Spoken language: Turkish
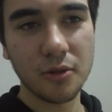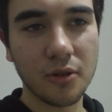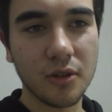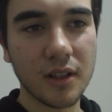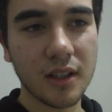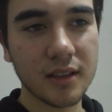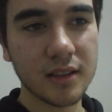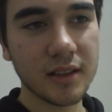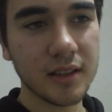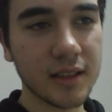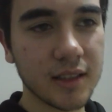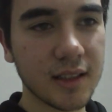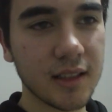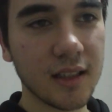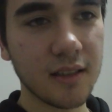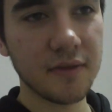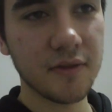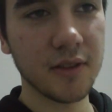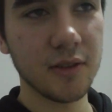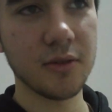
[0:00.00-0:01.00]
Dükkanda
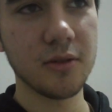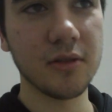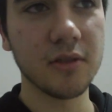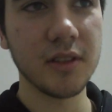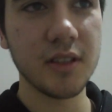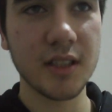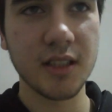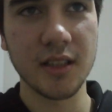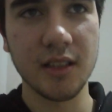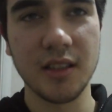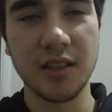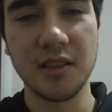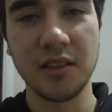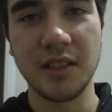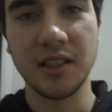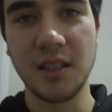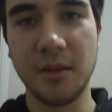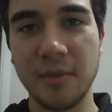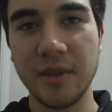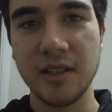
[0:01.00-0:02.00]
işler falan olduğu için ara
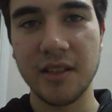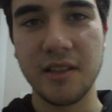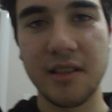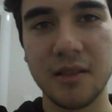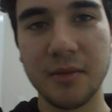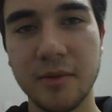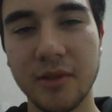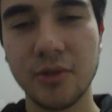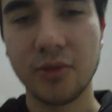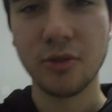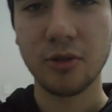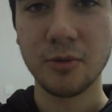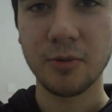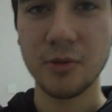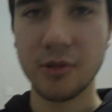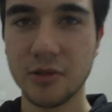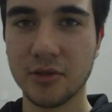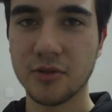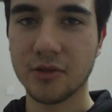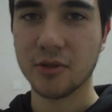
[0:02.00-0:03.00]
kamerayı arabanın
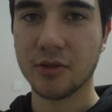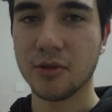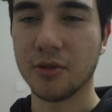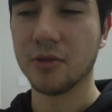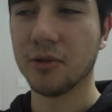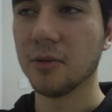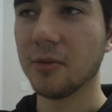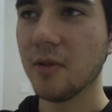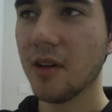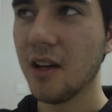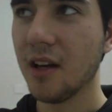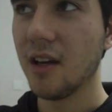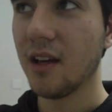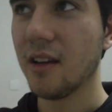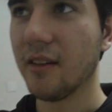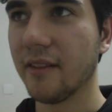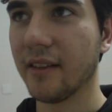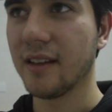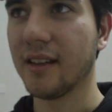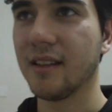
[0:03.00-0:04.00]
torpidosuna koydum.
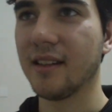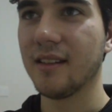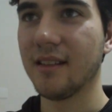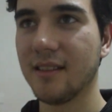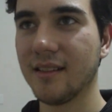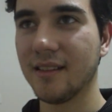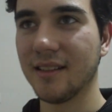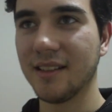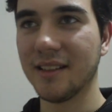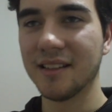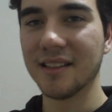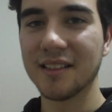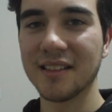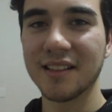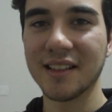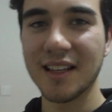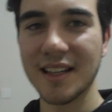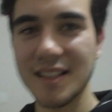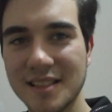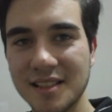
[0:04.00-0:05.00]
Ve
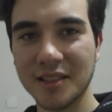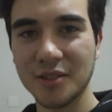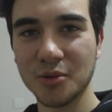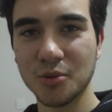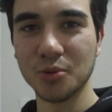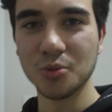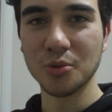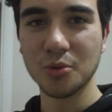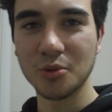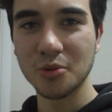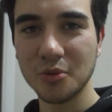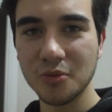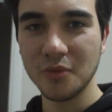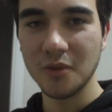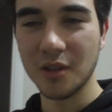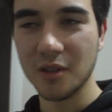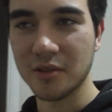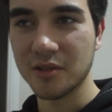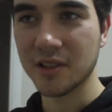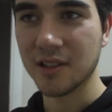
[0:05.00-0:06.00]
inanın gerçekten unuttum
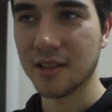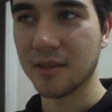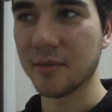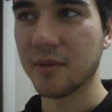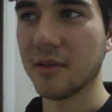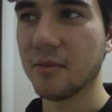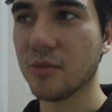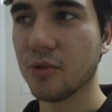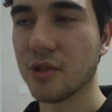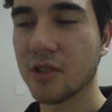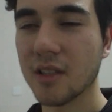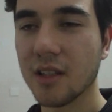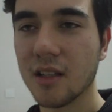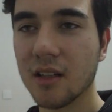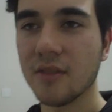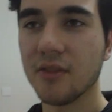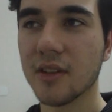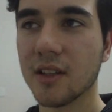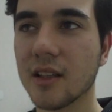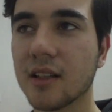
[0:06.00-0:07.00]
vlog çekmeyi.
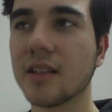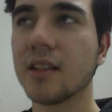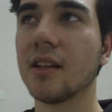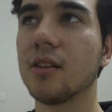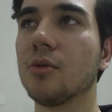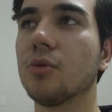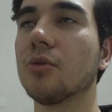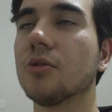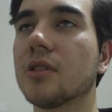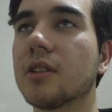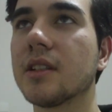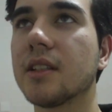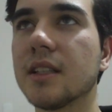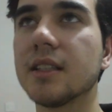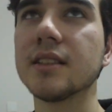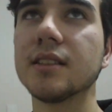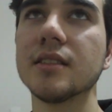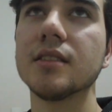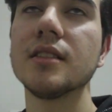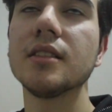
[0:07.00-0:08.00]
Müşteriler falan geldi. Onları
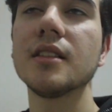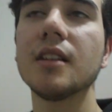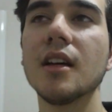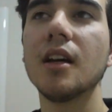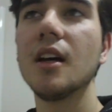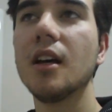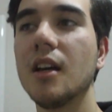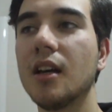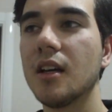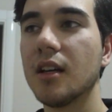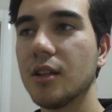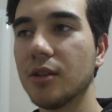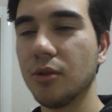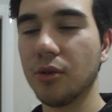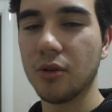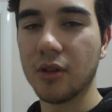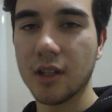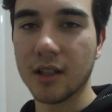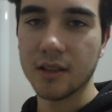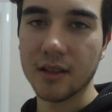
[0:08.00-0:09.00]
gezdirdik.
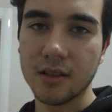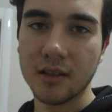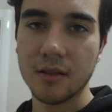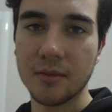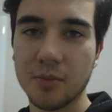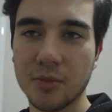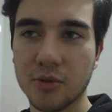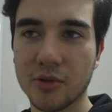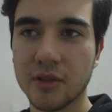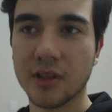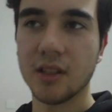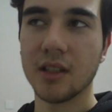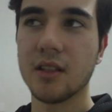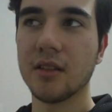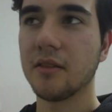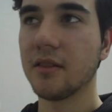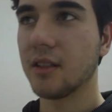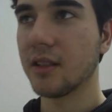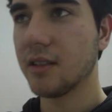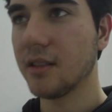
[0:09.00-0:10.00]
Dükkanda da hep müşteriler
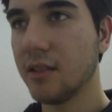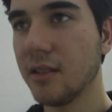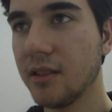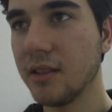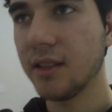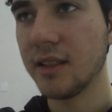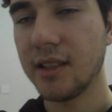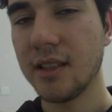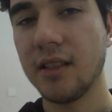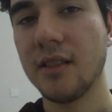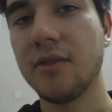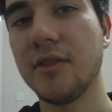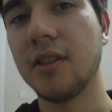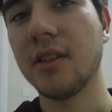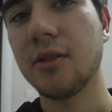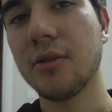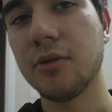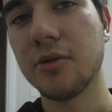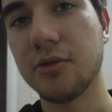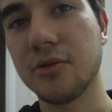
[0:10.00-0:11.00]
vardı. İşleri
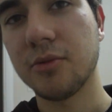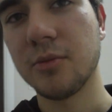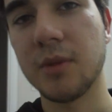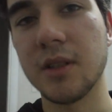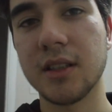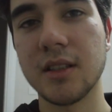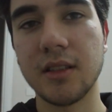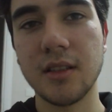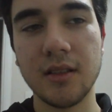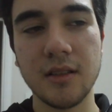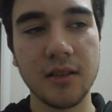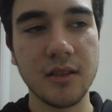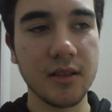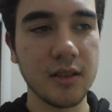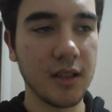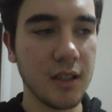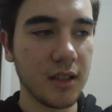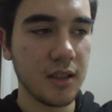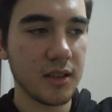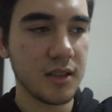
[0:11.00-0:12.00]
falan koşturmaktan
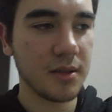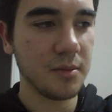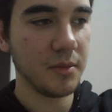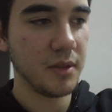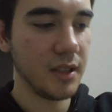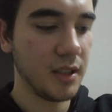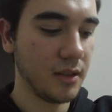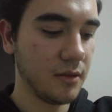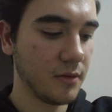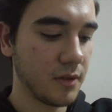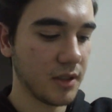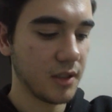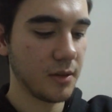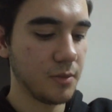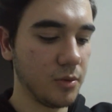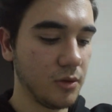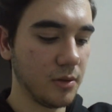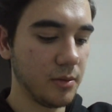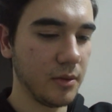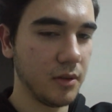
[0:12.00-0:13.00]
daha şimdi yeni
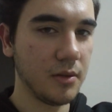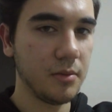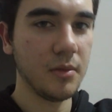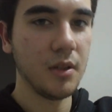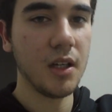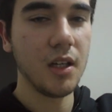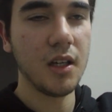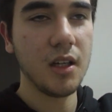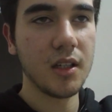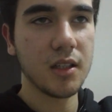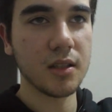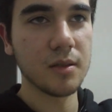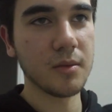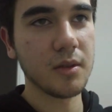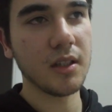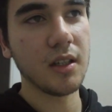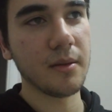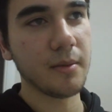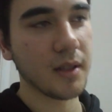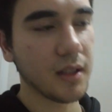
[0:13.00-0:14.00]
vakit bulabildim. Şimdi
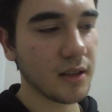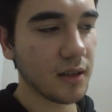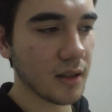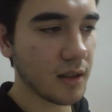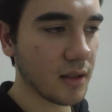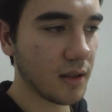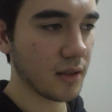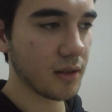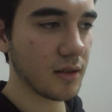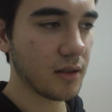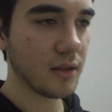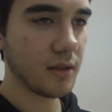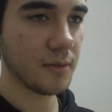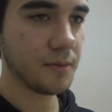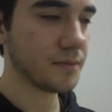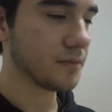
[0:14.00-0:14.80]
yemekten kalktık.